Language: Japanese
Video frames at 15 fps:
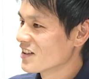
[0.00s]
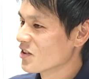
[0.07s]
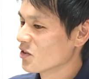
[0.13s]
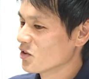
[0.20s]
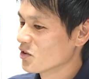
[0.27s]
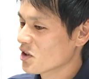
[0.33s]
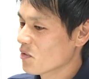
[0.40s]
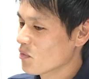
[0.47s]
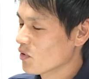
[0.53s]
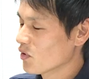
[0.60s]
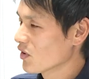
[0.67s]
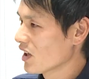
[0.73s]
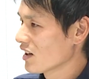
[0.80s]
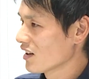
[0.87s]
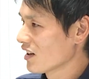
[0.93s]
そういったも
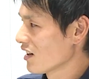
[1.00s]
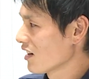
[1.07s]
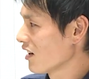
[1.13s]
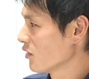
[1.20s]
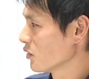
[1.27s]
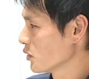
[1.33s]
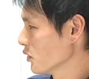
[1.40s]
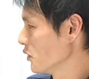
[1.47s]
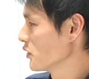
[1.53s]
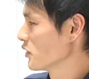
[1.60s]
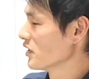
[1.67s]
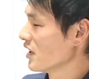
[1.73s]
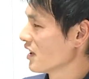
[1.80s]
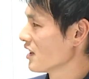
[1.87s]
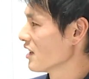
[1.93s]
のだったら克
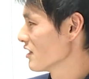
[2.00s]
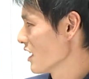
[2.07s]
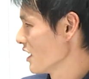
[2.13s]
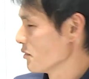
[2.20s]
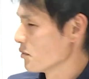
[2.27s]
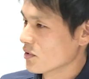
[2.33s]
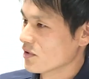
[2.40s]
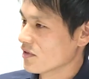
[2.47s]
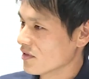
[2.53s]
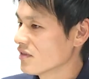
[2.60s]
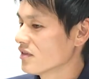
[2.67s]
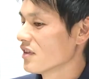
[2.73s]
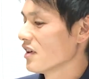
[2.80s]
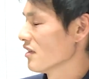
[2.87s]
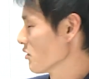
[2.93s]
服できたりもするっ
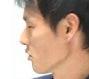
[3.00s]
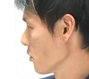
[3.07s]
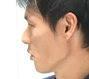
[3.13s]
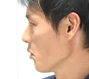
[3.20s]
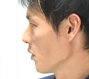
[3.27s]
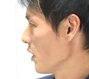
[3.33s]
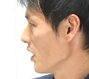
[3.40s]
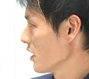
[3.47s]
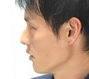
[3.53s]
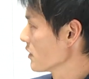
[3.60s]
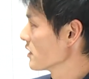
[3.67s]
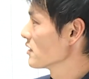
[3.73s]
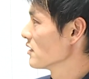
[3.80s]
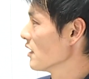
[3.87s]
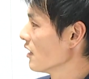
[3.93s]
ていうところもあり
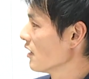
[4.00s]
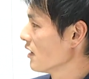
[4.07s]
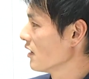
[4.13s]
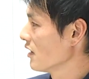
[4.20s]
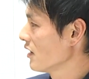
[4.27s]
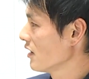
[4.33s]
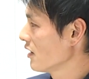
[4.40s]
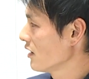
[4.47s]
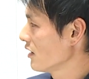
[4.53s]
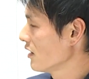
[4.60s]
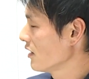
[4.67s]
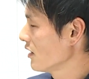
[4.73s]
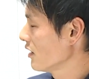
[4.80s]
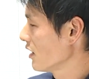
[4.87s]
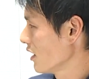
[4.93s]
ますね。
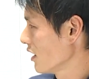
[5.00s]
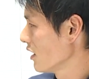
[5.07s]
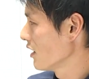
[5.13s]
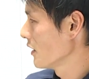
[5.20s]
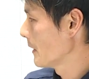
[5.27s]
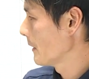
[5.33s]
えー、わあす